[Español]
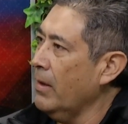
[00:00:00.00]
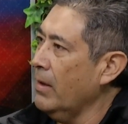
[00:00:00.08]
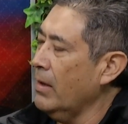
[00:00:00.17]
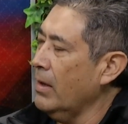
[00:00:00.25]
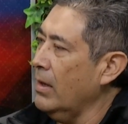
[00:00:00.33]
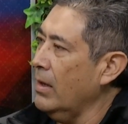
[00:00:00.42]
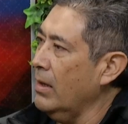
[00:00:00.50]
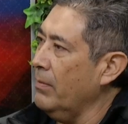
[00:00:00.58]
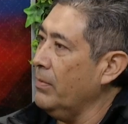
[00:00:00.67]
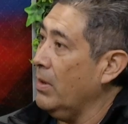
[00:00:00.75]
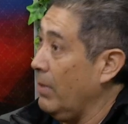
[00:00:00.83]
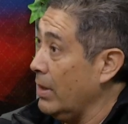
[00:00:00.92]
eh,
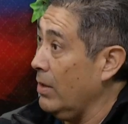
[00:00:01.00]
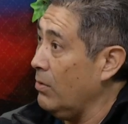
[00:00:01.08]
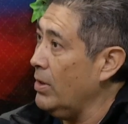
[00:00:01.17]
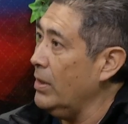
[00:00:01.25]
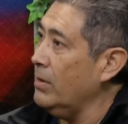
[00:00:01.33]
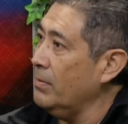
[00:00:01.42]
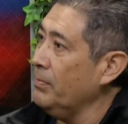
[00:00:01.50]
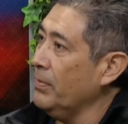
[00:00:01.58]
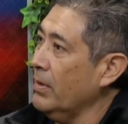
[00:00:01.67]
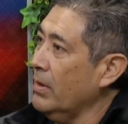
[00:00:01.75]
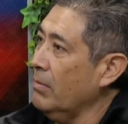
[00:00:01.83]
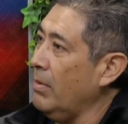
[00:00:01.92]
Valladolid.
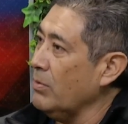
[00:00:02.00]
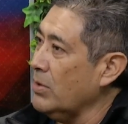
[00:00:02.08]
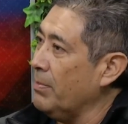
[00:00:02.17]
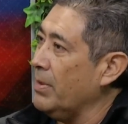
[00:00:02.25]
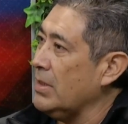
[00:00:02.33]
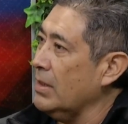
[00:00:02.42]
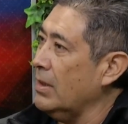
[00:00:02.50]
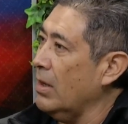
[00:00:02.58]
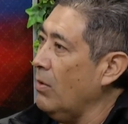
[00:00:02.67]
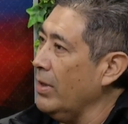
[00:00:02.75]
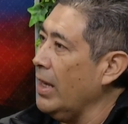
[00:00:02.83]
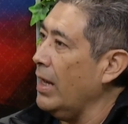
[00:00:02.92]
Vamos a
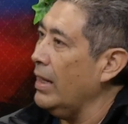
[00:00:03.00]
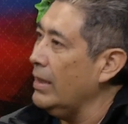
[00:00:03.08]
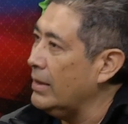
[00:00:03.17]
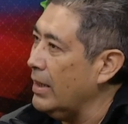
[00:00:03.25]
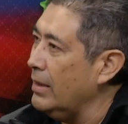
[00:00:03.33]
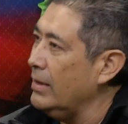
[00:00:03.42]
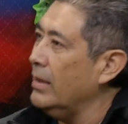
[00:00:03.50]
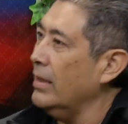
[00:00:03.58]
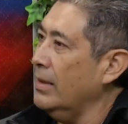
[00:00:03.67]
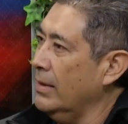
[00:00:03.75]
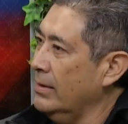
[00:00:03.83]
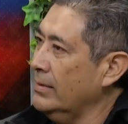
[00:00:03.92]
presentarlo allá el 30.
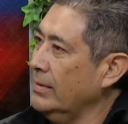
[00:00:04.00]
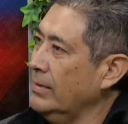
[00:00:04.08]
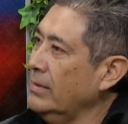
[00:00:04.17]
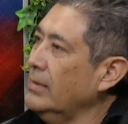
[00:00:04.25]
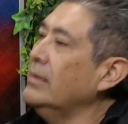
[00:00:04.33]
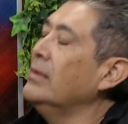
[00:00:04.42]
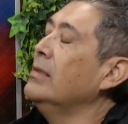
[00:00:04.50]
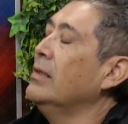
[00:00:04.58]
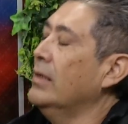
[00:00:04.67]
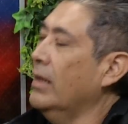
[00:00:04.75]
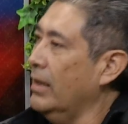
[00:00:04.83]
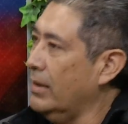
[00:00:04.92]
El 30.
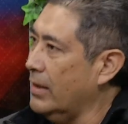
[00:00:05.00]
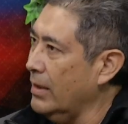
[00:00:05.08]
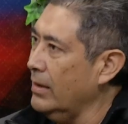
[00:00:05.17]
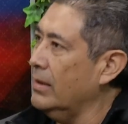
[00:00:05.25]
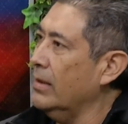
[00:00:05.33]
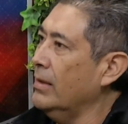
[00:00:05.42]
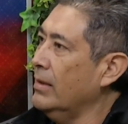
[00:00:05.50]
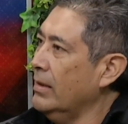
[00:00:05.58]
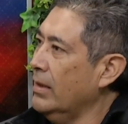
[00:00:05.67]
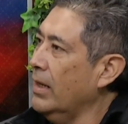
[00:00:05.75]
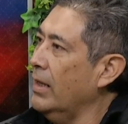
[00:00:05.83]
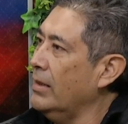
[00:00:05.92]
El 30.
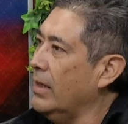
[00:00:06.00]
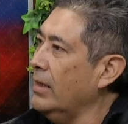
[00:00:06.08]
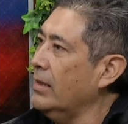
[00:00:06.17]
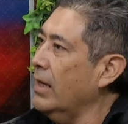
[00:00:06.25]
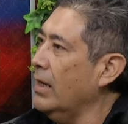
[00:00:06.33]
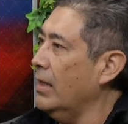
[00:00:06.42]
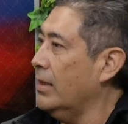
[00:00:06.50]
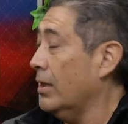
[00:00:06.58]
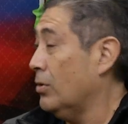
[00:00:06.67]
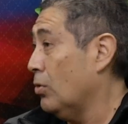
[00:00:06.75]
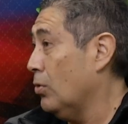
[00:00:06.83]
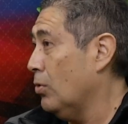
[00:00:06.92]
El 30 en el
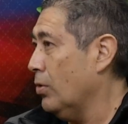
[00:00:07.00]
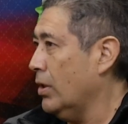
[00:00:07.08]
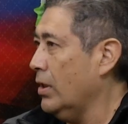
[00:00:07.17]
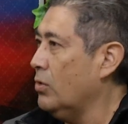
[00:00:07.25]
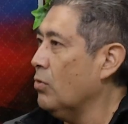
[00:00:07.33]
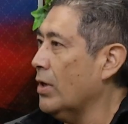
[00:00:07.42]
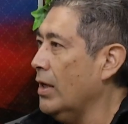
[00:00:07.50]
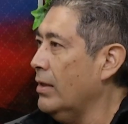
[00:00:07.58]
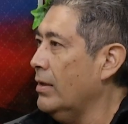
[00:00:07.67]
Teatro Iturralde.